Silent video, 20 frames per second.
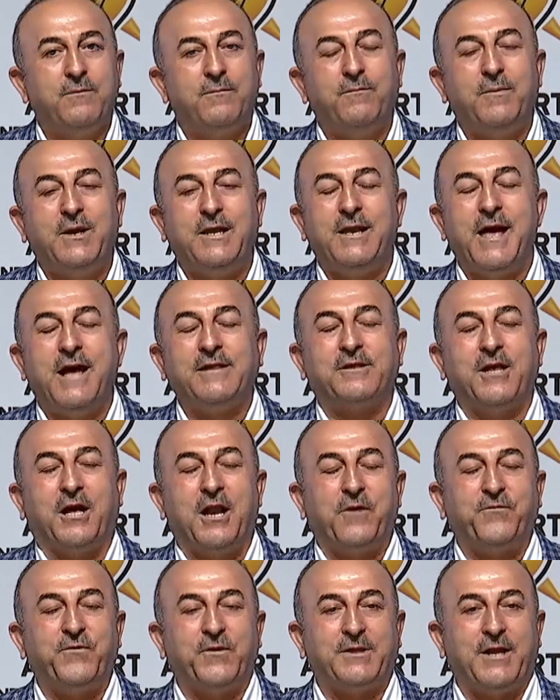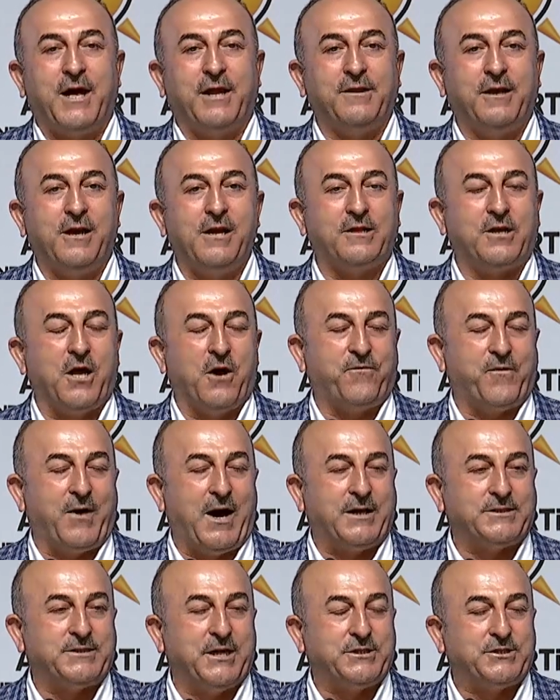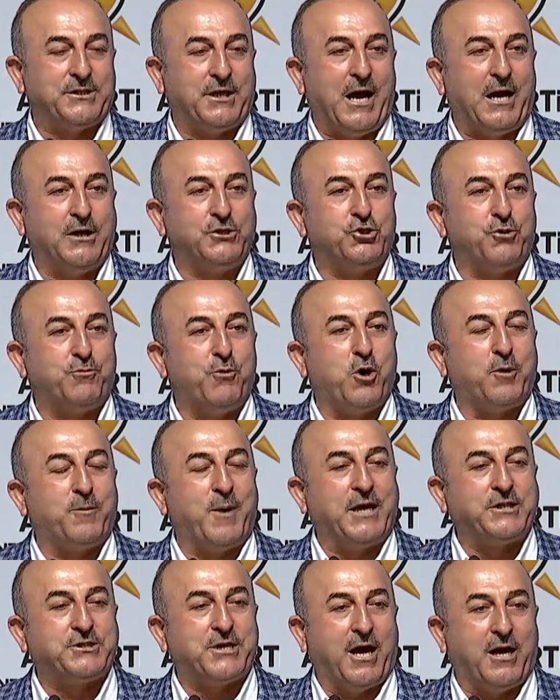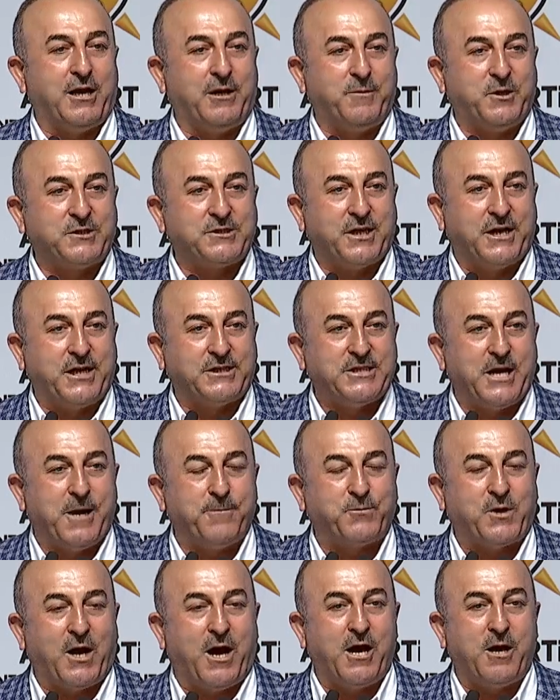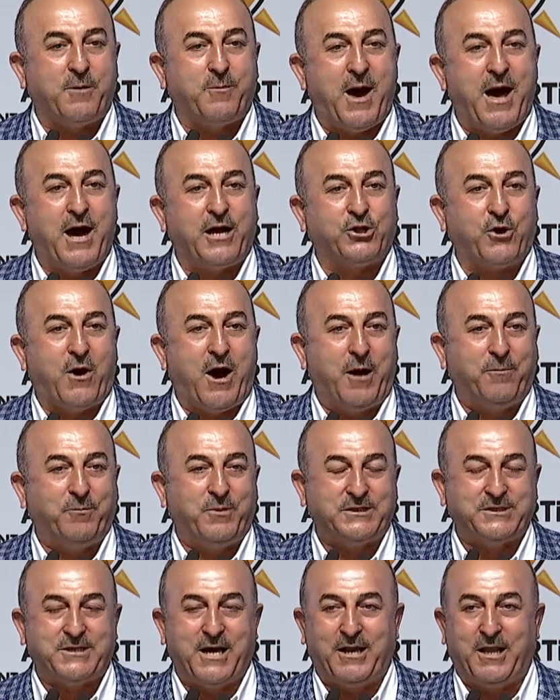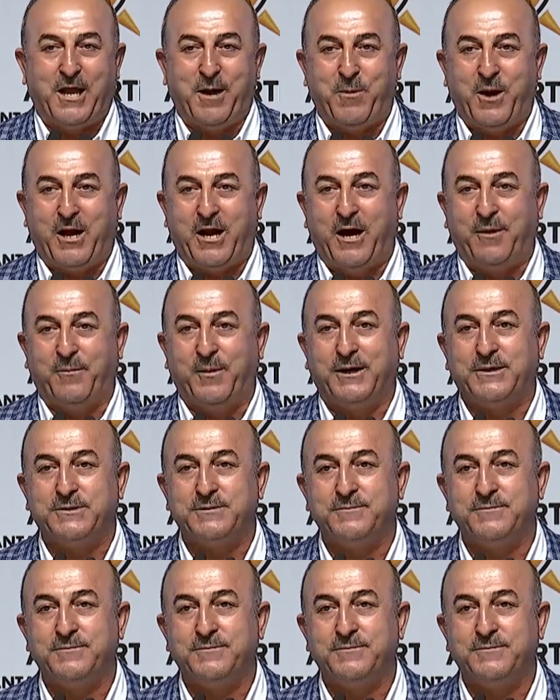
millet tarafından ilk defa seçilen Cumhurbaşkanımız Recep Tayyip Erdoğan bizlerle beraber.